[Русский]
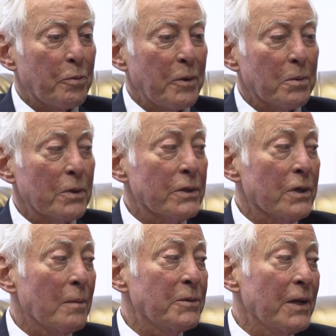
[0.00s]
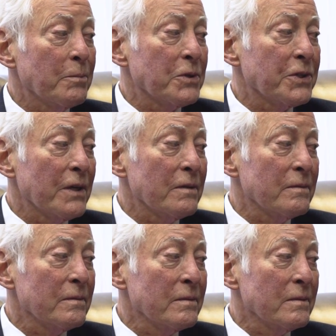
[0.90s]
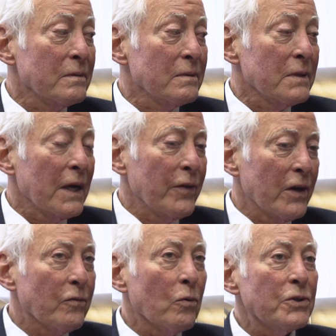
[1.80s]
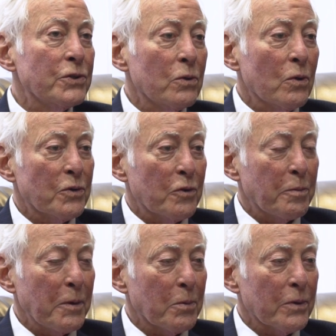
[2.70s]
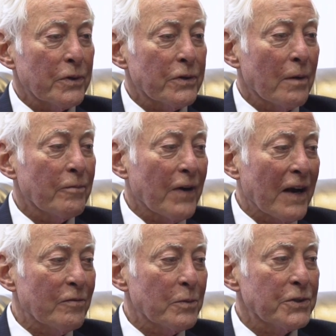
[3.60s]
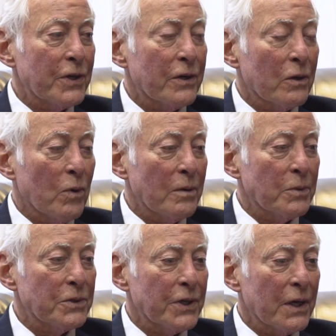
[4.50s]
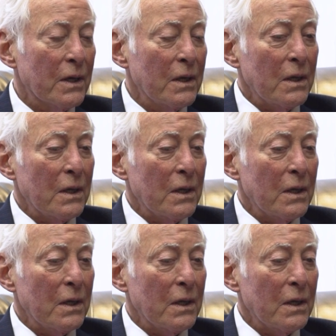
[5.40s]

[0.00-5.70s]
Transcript: среди 10%. Затем можно подняться в число лучших 5%